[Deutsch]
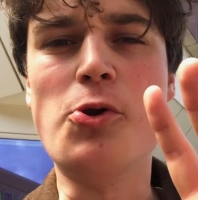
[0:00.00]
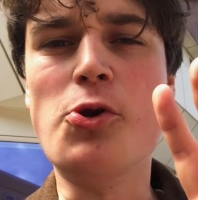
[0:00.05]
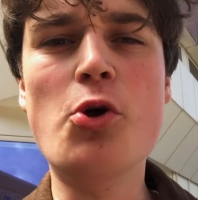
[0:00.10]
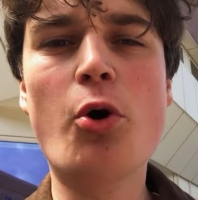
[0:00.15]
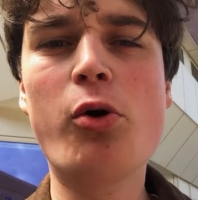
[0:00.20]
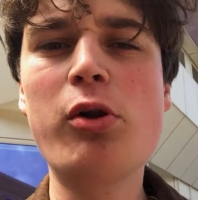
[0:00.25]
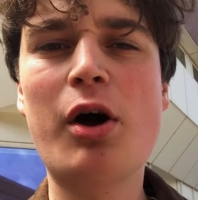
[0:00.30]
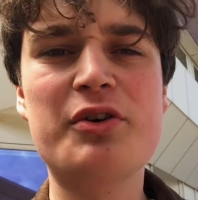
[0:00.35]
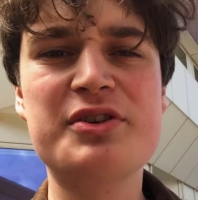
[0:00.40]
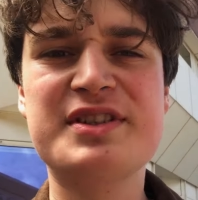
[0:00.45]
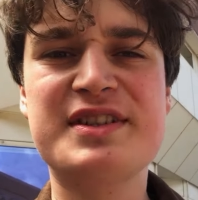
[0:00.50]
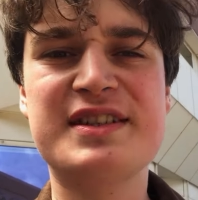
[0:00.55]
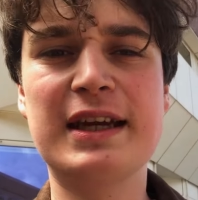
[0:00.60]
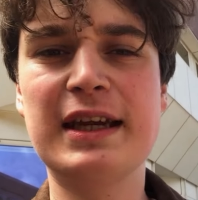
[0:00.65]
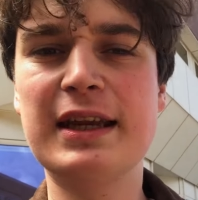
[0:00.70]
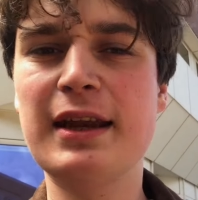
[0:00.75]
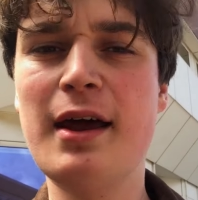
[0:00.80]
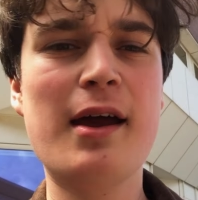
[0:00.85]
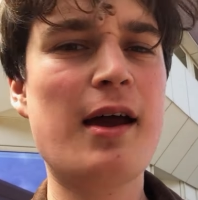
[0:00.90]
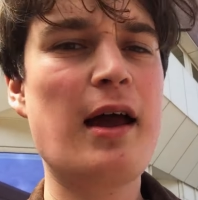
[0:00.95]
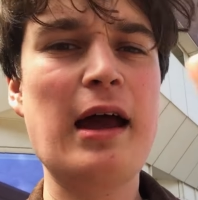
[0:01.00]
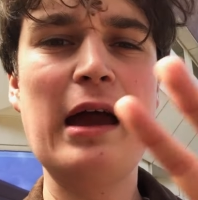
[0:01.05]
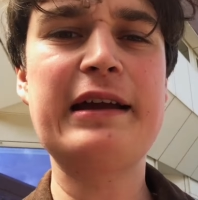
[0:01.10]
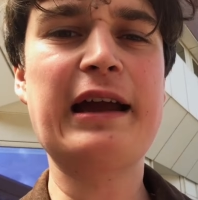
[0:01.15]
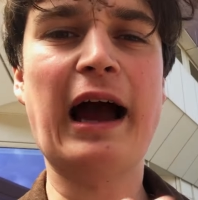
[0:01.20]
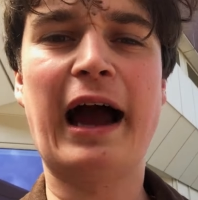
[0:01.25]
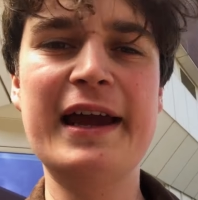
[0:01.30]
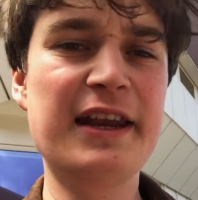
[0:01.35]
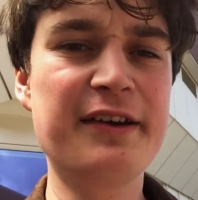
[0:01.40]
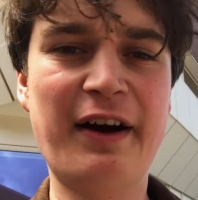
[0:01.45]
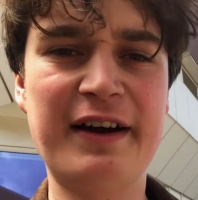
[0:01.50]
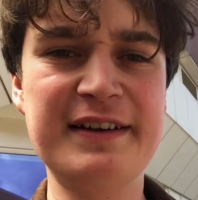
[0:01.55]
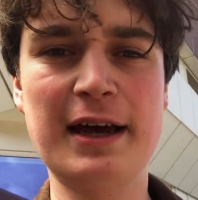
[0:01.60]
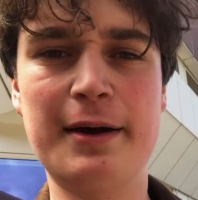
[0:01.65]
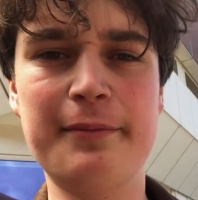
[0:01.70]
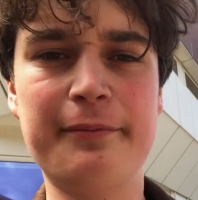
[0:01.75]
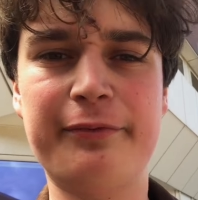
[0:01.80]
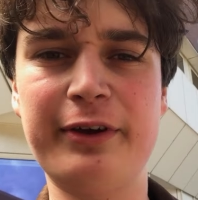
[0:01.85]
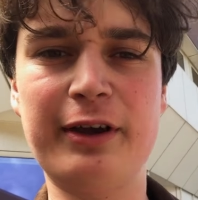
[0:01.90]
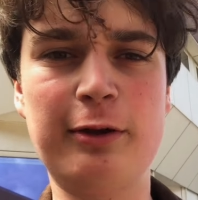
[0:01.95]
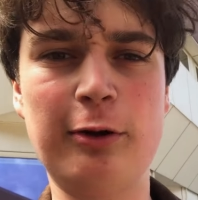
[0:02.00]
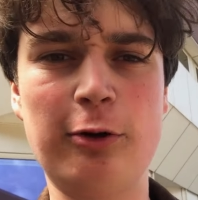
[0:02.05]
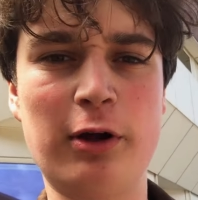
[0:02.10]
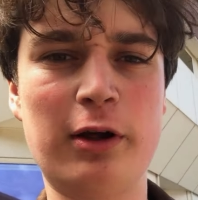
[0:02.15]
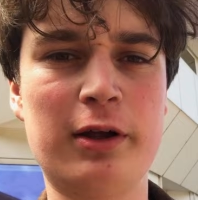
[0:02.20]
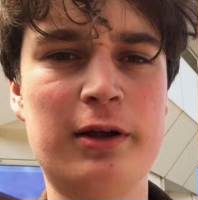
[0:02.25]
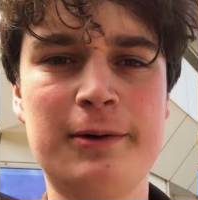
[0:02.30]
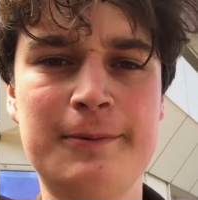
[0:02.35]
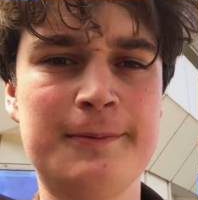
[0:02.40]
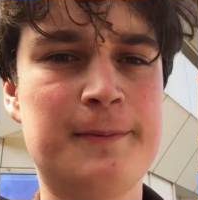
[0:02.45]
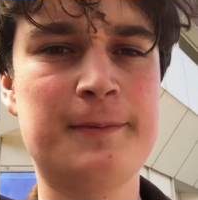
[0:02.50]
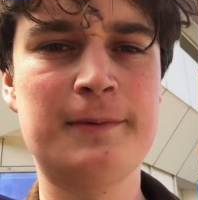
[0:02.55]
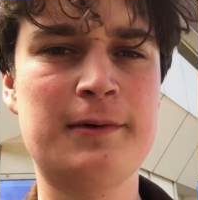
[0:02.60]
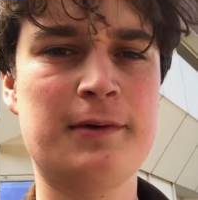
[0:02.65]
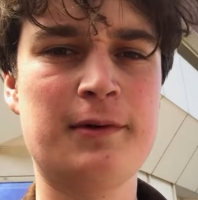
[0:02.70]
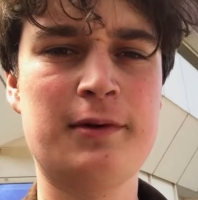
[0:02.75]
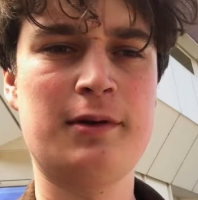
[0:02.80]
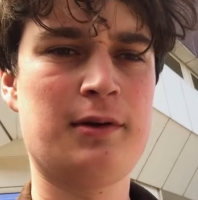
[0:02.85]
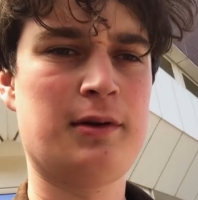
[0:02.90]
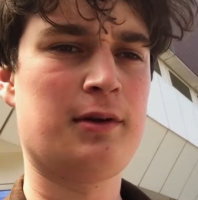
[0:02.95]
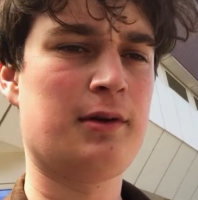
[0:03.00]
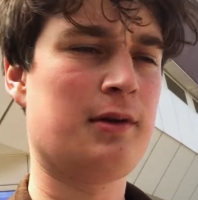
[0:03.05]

0 aus 10. Keine weitere Empfehlung. Und das ist im